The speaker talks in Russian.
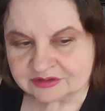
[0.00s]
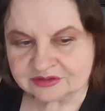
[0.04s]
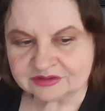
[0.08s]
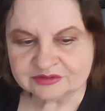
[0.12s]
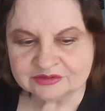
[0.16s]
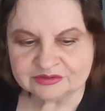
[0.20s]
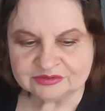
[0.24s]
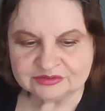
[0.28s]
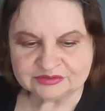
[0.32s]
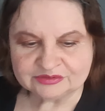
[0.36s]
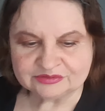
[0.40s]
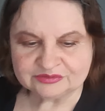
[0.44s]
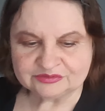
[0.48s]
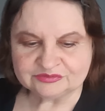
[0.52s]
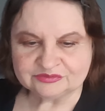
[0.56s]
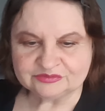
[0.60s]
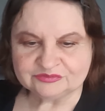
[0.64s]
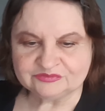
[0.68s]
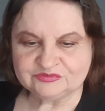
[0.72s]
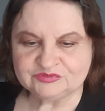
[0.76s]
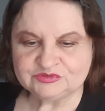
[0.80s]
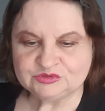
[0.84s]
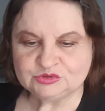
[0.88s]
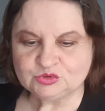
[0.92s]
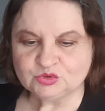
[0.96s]
Э,
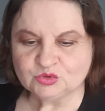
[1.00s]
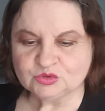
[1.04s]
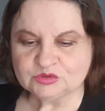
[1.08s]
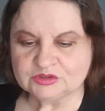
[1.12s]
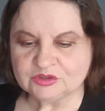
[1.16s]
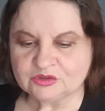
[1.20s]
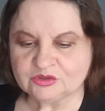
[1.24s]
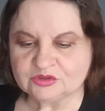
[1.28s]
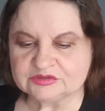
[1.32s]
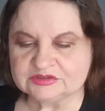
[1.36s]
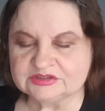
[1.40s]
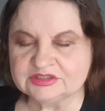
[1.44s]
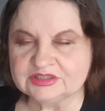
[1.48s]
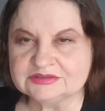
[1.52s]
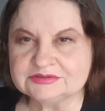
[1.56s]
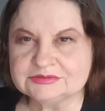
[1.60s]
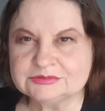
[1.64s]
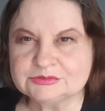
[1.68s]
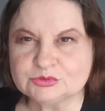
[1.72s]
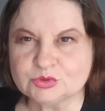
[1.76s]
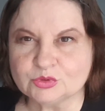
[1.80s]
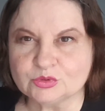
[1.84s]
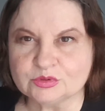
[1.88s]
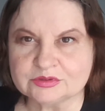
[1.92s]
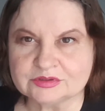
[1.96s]
все так
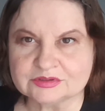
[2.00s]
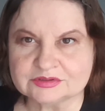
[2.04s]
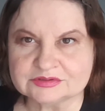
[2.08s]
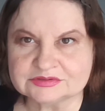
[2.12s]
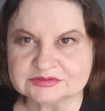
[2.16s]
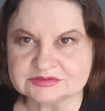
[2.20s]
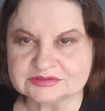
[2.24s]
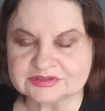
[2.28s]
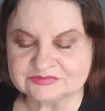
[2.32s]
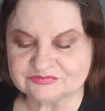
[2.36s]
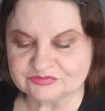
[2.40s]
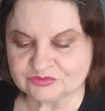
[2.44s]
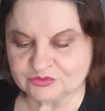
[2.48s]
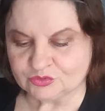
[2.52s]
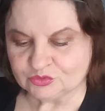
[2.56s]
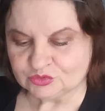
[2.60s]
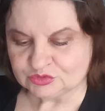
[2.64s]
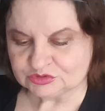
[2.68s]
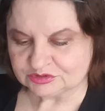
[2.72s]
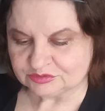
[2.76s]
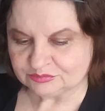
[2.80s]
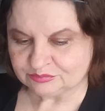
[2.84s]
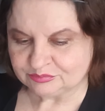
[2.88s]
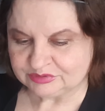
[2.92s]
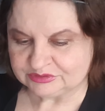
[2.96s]
настолько со
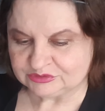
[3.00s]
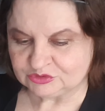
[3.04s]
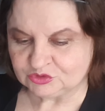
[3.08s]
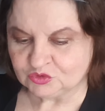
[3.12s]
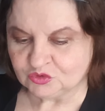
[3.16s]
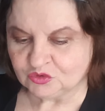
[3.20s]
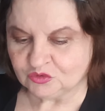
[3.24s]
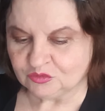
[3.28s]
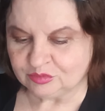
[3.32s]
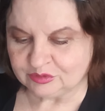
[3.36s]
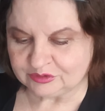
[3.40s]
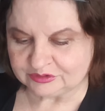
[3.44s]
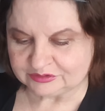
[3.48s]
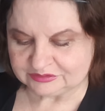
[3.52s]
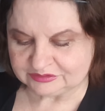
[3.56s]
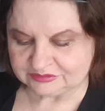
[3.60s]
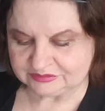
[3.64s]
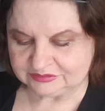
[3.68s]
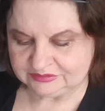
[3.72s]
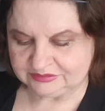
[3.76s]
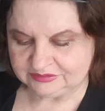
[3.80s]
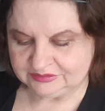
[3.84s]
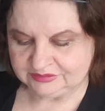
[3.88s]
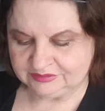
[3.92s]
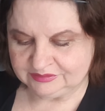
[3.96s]
вкусом подобрано.
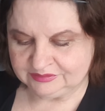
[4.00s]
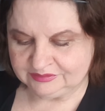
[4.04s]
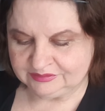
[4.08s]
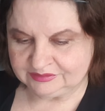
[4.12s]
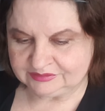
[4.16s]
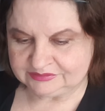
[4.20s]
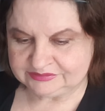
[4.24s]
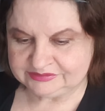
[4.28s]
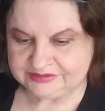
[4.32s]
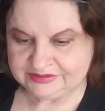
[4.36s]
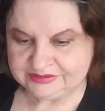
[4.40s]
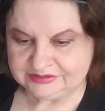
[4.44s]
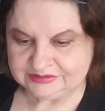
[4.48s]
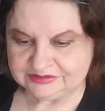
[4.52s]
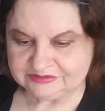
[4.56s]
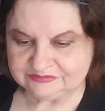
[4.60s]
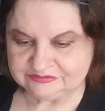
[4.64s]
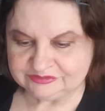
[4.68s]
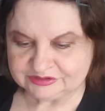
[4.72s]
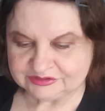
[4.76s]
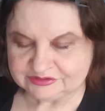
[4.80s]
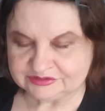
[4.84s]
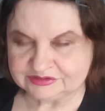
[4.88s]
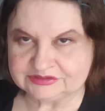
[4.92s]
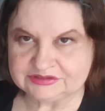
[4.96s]
Это ей,
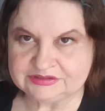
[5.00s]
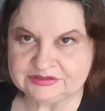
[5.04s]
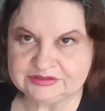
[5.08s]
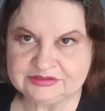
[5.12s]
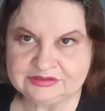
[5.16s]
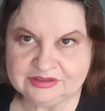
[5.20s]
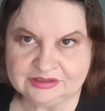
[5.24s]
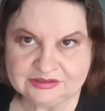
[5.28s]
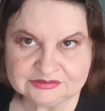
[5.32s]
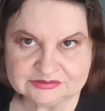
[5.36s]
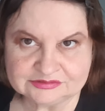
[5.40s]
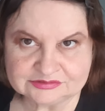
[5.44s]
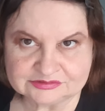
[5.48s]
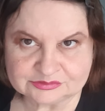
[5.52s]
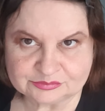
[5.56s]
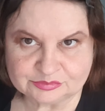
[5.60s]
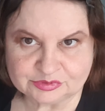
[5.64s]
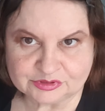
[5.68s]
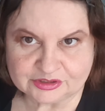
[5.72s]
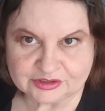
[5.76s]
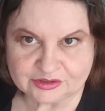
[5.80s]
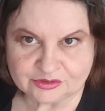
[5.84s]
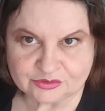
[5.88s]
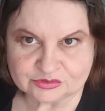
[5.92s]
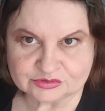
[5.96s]
наверное, если я
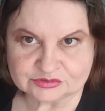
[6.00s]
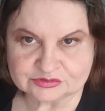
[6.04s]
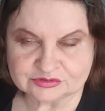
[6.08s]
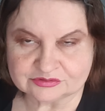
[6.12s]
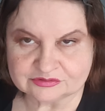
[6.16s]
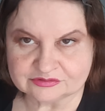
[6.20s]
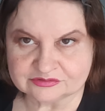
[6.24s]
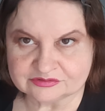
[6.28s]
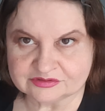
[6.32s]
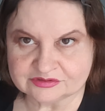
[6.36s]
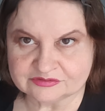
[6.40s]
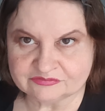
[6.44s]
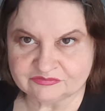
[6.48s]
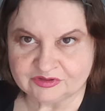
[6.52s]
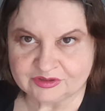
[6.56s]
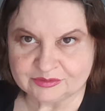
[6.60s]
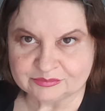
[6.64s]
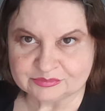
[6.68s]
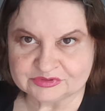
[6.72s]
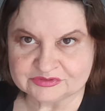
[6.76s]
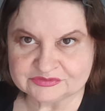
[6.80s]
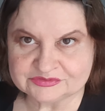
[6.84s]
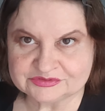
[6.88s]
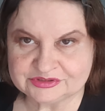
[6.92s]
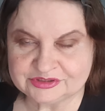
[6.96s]
собираюсь к
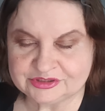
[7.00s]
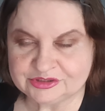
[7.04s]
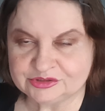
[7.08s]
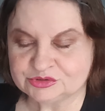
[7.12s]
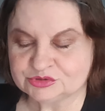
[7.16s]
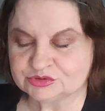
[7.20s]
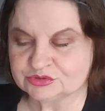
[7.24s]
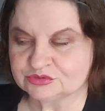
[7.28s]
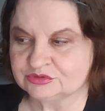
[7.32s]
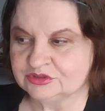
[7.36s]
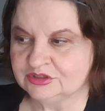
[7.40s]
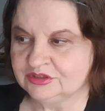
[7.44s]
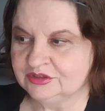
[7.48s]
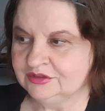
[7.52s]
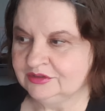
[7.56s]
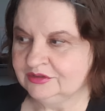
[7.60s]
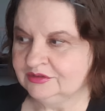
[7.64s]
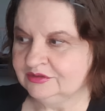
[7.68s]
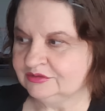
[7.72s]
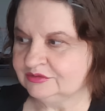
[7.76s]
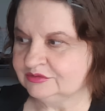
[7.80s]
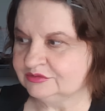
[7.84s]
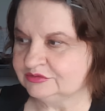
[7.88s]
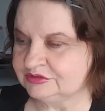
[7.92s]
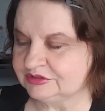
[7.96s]
вам на встречу,
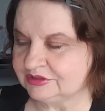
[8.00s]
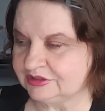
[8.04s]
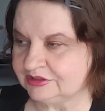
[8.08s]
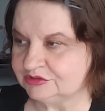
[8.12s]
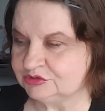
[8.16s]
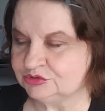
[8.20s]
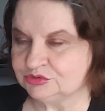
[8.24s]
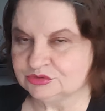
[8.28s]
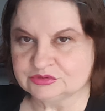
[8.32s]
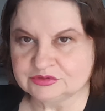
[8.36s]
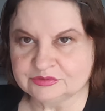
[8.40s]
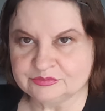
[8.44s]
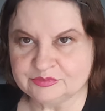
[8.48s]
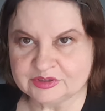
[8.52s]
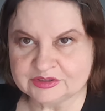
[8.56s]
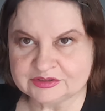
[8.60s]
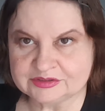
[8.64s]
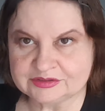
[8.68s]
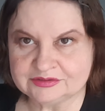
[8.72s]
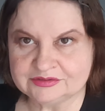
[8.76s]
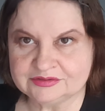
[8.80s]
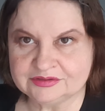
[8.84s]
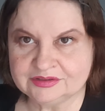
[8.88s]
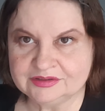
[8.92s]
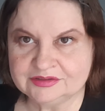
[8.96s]
трачу на
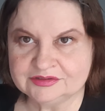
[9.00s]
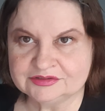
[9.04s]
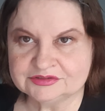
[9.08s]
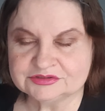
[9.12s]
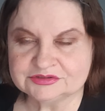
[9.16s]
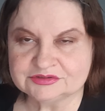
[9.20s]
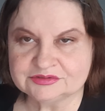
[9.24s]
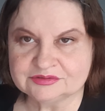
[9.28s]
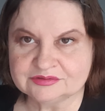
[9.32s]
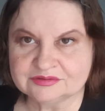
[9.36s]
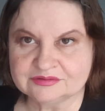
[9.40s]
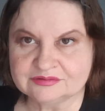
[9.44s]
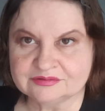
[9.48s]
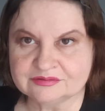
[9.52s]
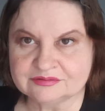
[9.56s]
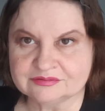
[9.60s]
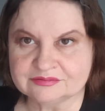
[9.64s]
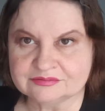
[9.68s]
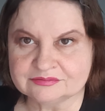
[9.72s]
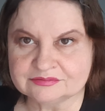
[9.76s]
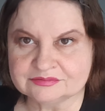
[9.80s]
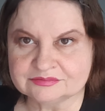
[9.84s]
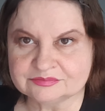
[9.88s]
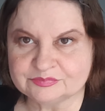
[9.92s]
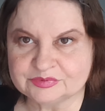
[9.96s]
макияж,
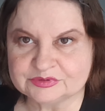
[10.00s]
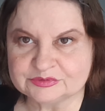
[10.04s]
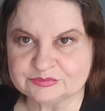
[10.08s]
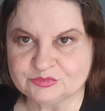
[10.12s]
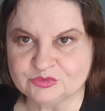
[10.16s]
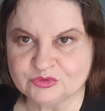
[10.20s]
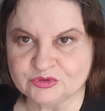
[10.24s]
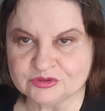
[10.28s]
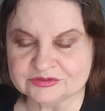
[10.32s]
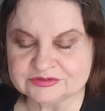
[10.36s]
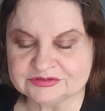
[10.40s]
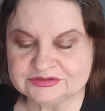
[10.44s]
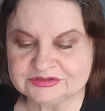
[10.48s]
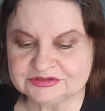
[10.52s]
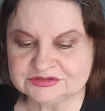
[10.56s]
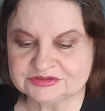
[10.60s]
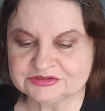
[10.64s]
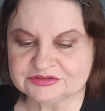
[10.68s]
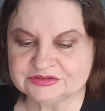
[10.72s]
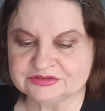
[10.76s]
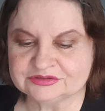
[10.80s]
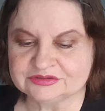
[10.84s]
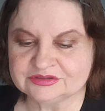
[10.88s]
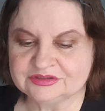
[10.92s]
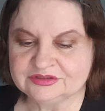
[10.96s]
на подбор
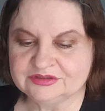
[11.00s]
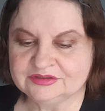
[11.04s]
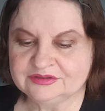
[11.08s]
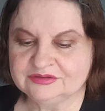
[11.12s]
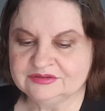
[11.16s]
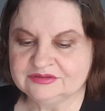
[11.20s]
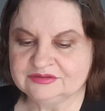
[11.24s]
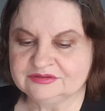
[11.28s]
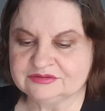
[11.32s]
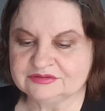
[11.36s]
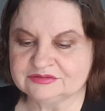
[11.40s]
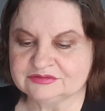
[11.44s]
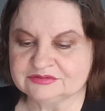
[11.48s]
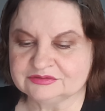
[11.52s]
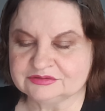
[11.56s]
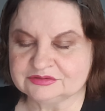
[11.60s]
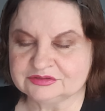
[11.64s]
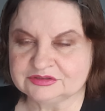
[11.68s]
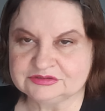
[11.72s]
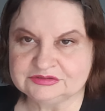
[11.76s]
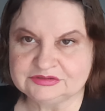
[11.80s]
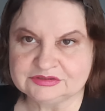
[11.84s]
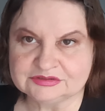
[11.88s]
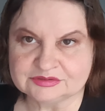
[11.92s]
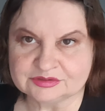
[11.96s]
одежды э,
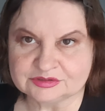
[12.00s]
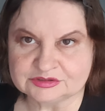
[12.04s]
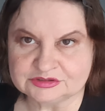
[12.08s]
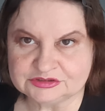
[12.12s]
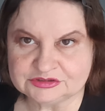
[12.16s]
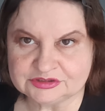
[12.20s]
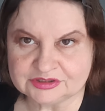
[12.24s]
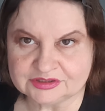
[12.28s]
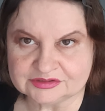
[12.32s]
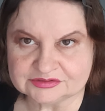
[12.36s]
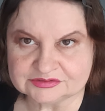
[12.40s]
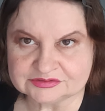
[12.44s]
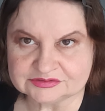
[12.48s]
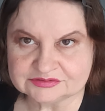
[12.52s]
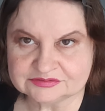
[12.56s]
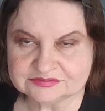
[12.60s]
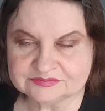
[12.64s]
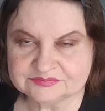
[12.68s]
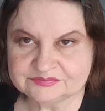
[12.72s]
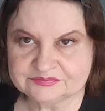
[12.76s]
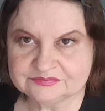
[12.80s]
где-то час.